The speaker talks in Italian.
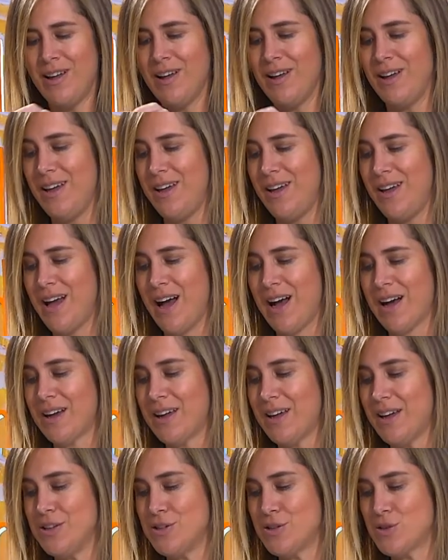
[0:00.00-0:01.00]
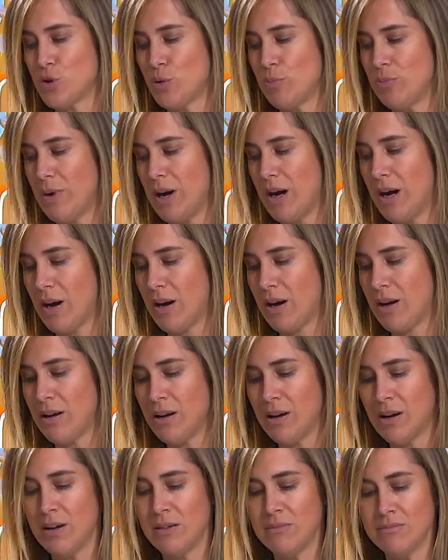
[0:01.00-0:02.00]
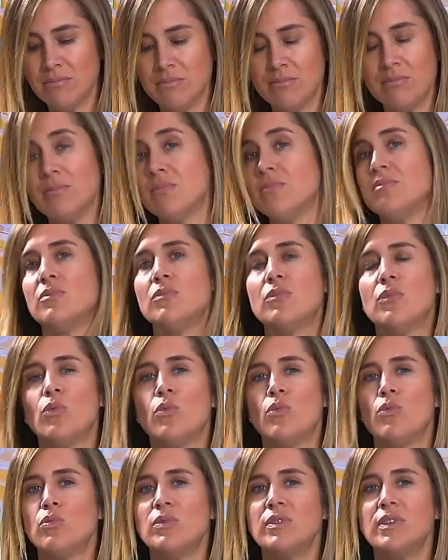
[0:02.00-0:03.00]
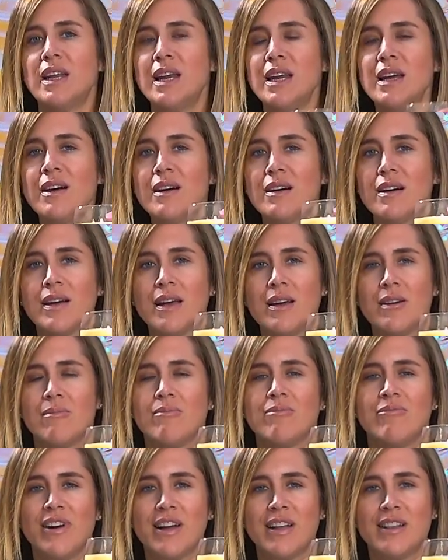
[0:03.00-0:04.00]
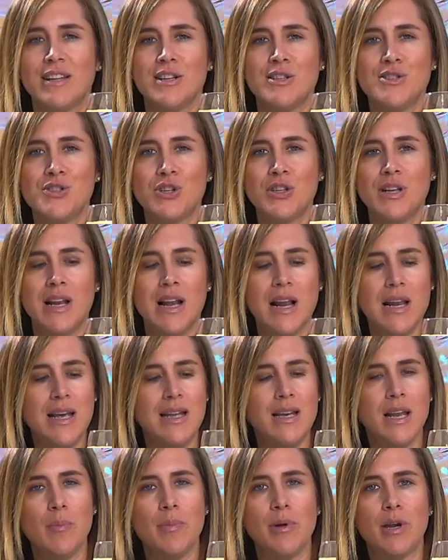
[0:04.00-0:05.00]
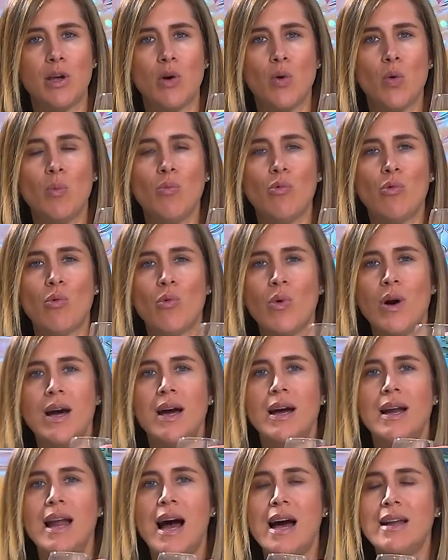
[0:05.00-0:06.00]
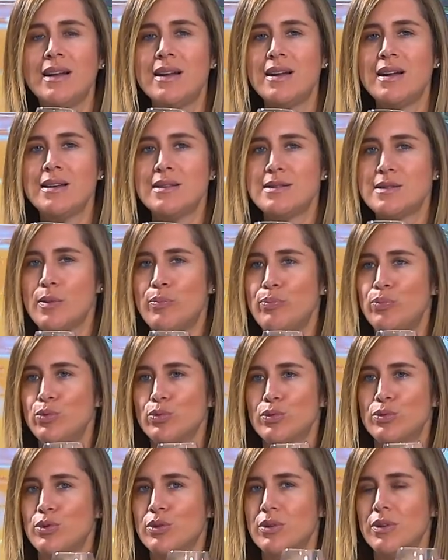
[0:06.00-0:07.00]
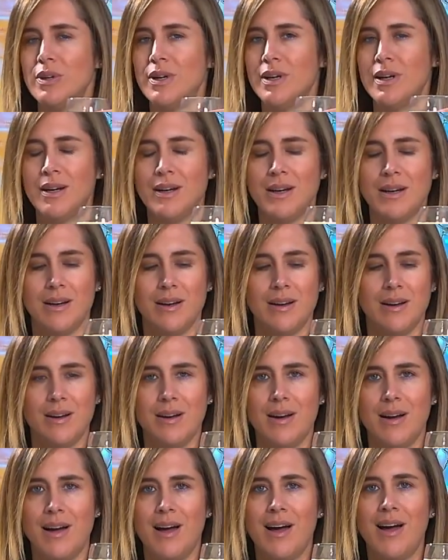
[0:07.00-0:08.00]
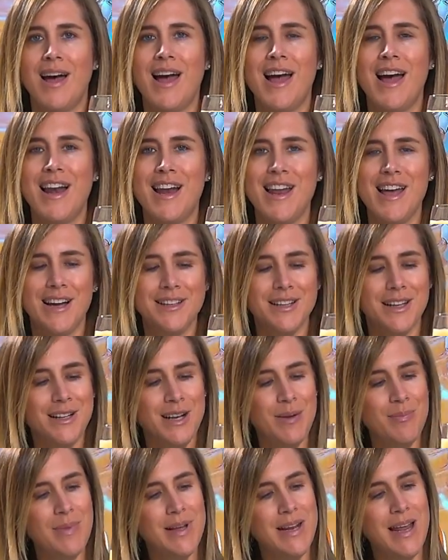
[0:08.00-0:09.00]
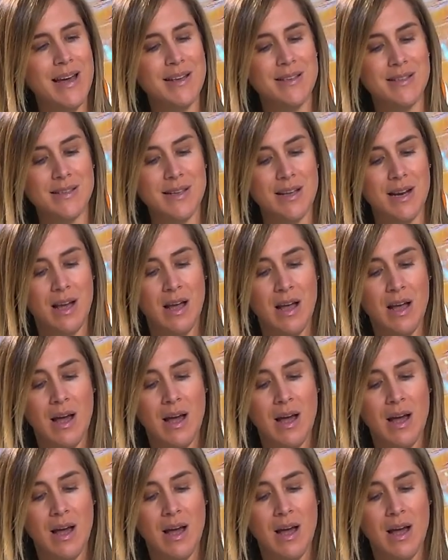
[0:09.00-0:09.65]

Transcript: e anche insomma un drink che fa attenzione alla linea perché comunque l'ananas appunto eh, è alleata del benessere